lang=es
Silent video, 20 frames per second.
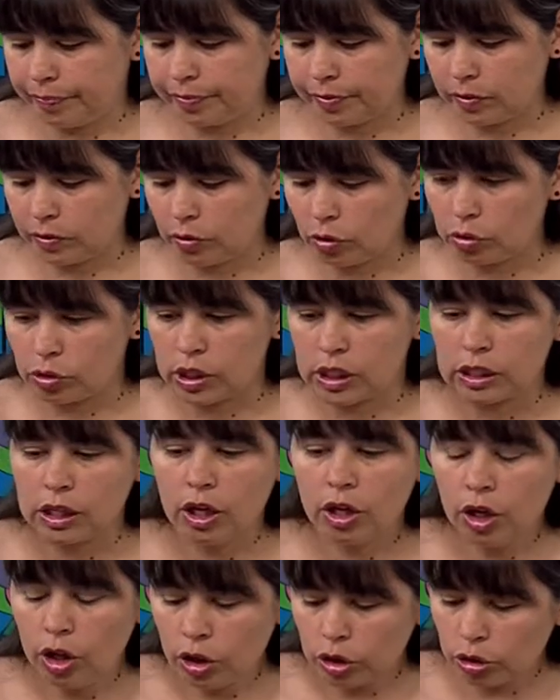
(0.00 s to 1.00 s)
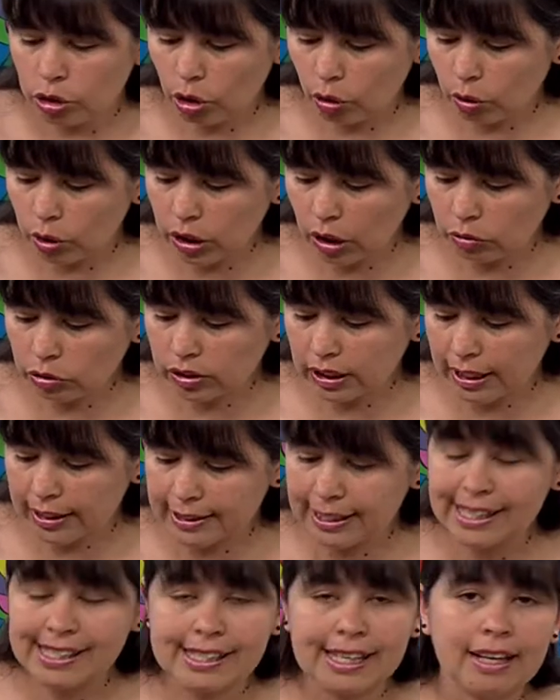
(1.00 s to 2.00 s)
Entonces, yo voy a
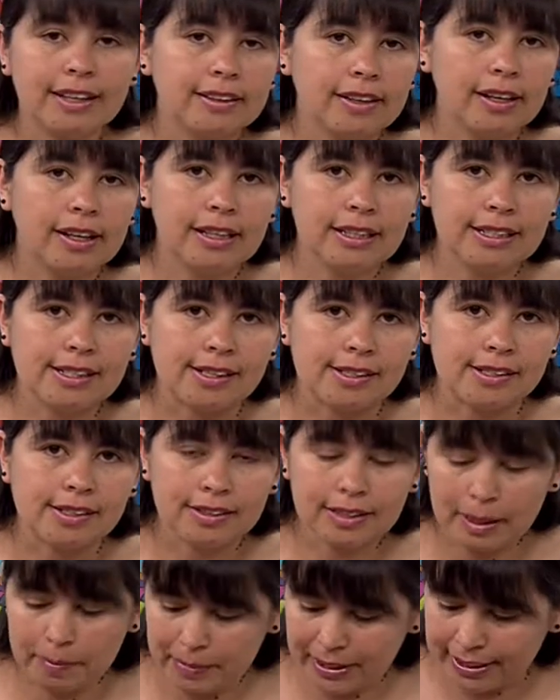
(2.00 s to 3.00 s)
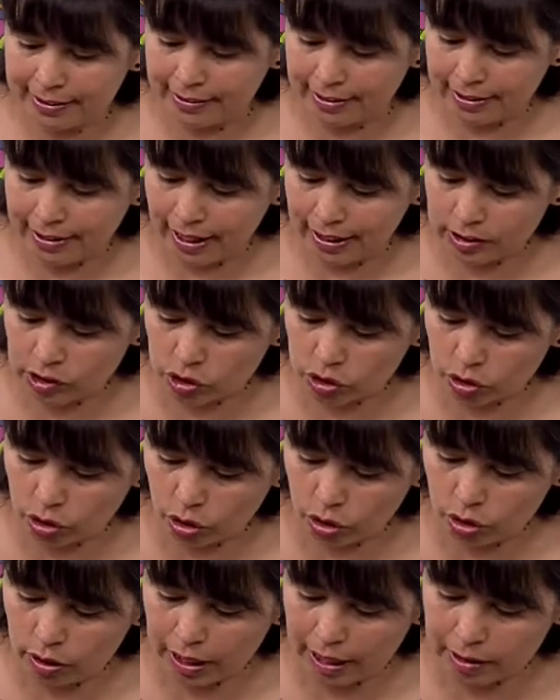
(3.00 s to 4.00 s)
untar de aceite de linaza y trementina
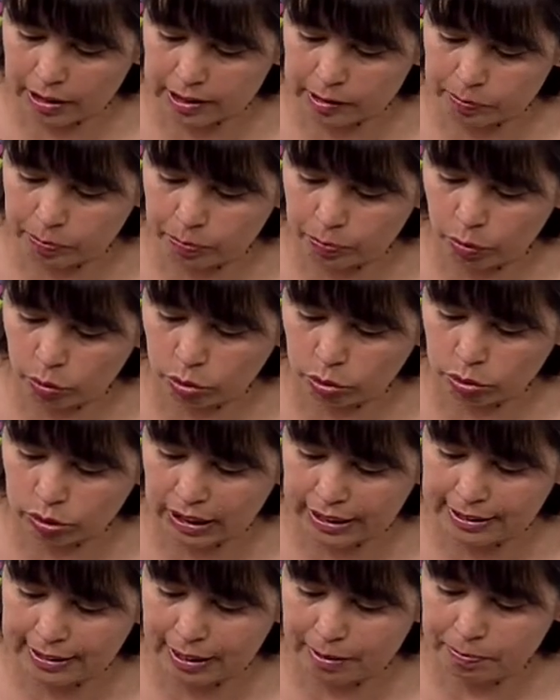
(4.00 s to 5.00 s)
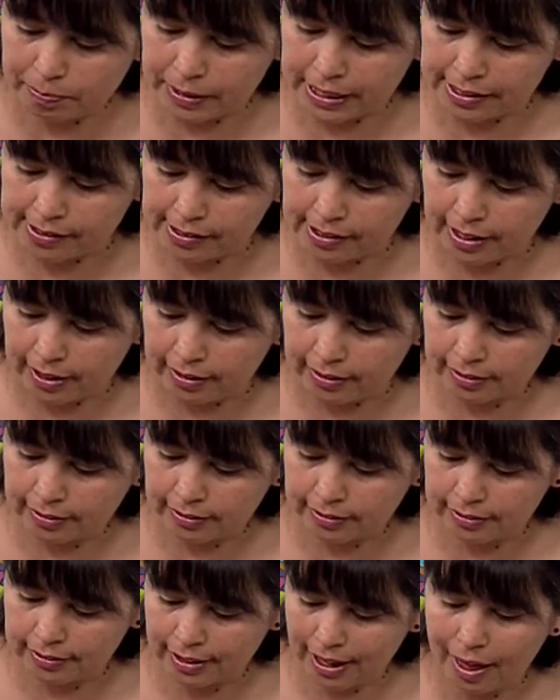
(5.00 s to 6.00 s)
solo las puntas del pincel,
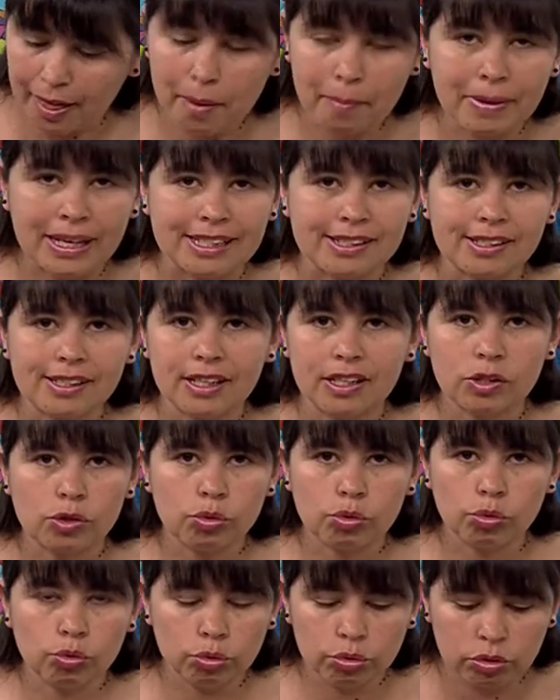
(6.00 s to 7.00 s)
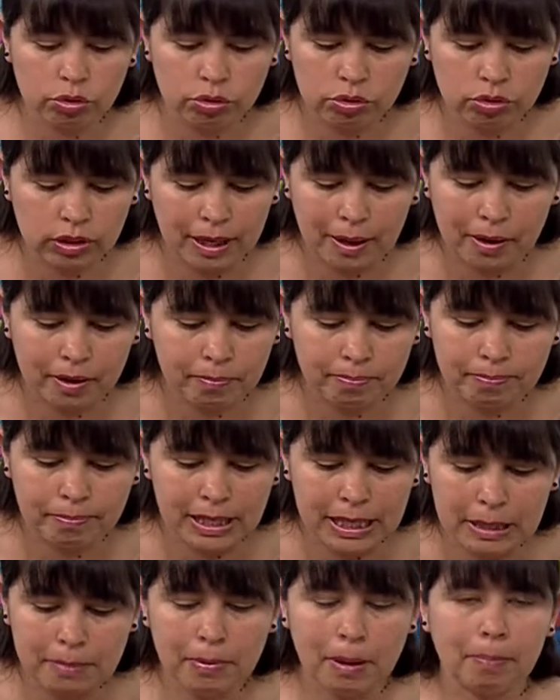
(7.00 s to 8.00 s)
nada más. Es una
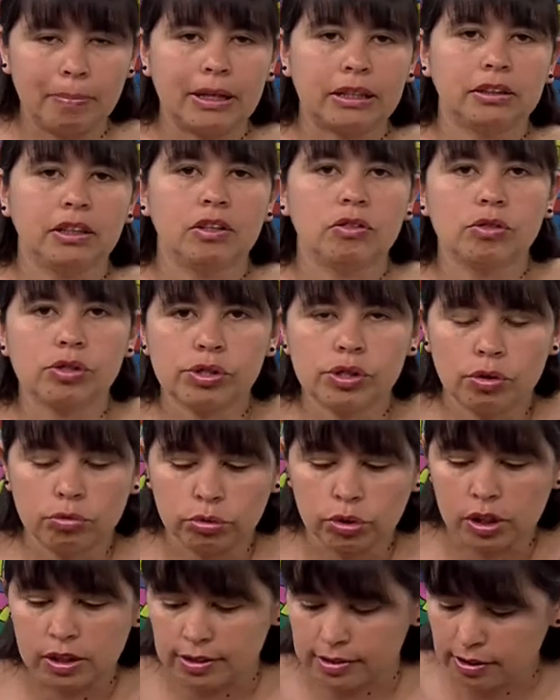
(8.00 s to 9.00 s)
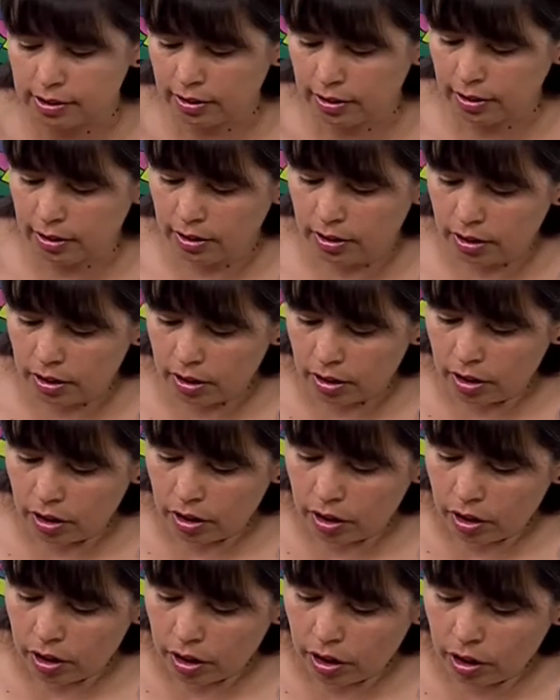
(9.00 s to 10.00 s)
mínima parte de lo que se utiliza.
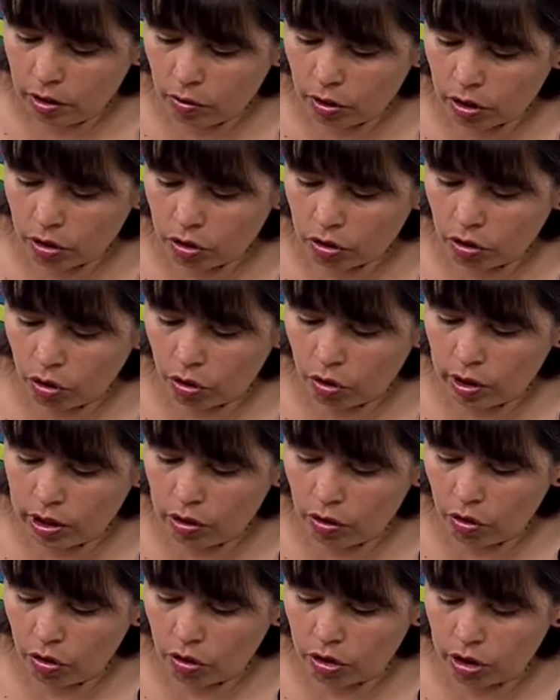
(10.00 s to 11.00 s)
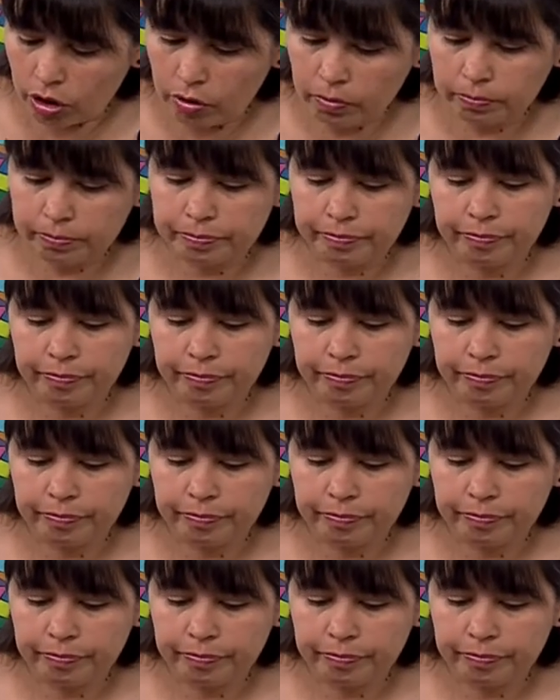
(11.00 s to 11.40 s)
Y luego cojo el óleo